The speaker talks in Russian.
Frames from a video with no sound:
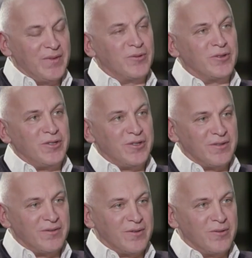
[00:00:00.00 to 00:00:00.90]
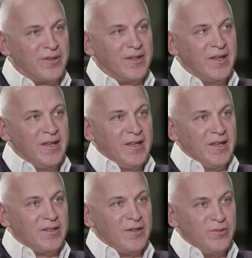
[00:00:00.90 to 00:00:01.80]
2000 года.
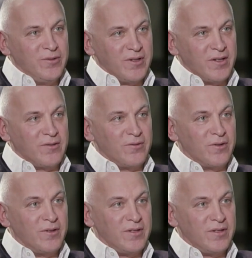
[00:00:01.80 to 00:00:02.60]
Это люди, которые